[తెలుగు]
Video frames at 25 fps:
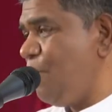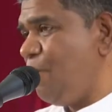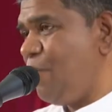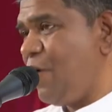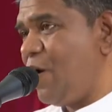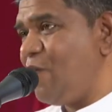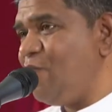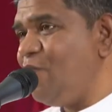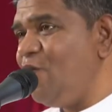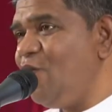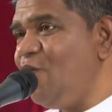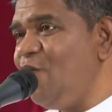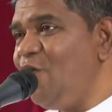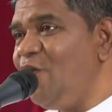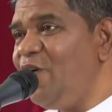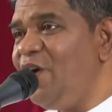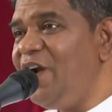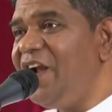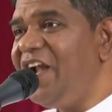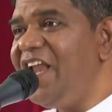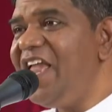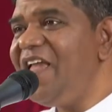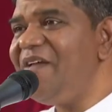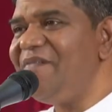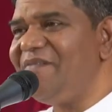ప్రభు
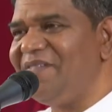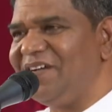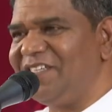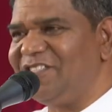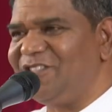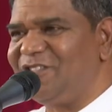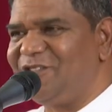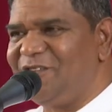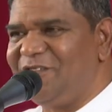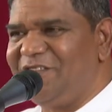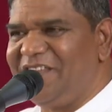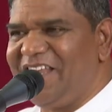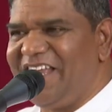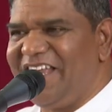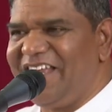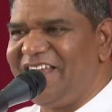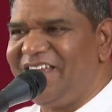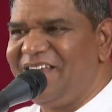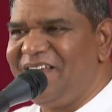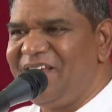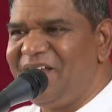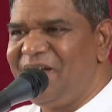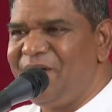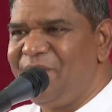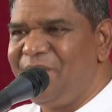నుండి వస్తుంది
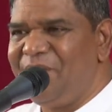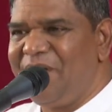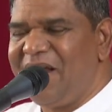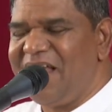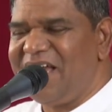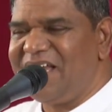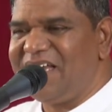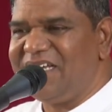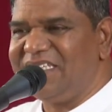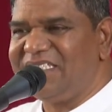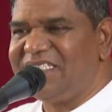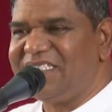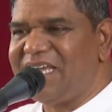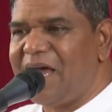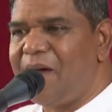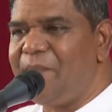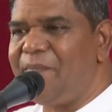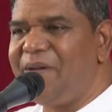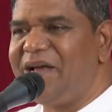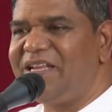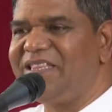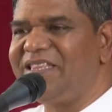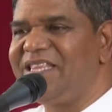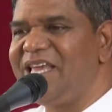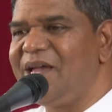మనకు
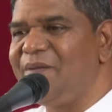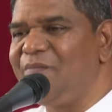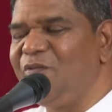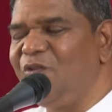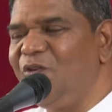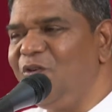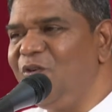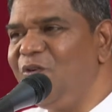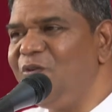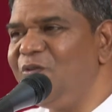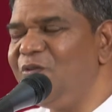సామర్థ్యము